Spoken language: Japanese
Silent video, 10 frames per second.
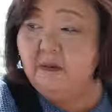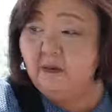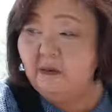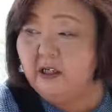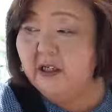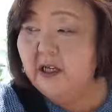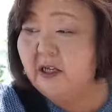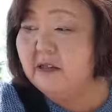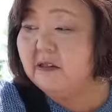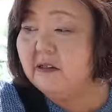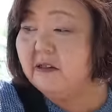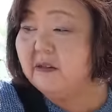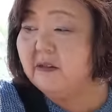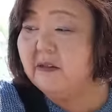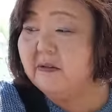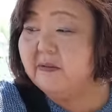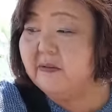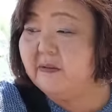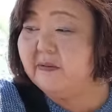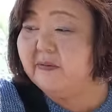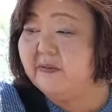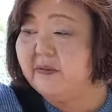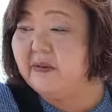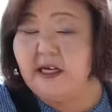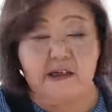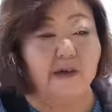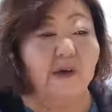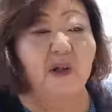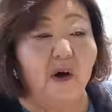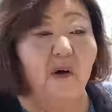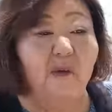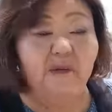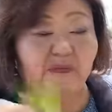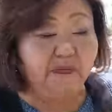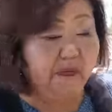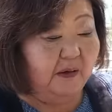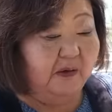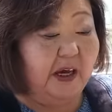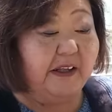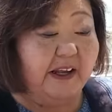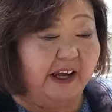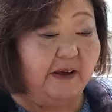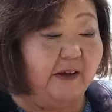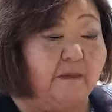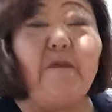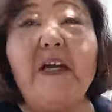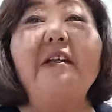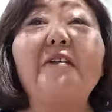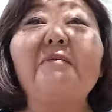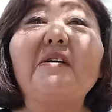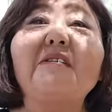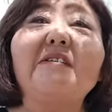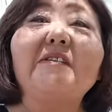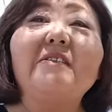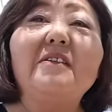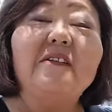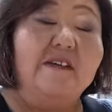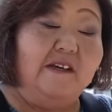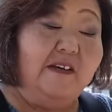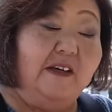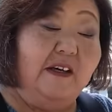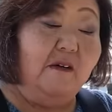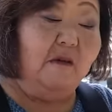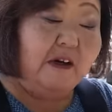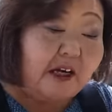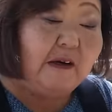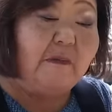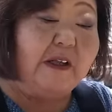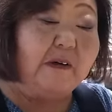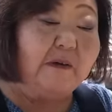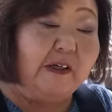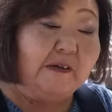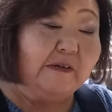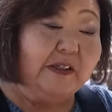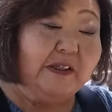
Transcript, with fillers: も1ヶ月ぐらいすると増えていっぱいになってます、うん、これからまだ増えるんで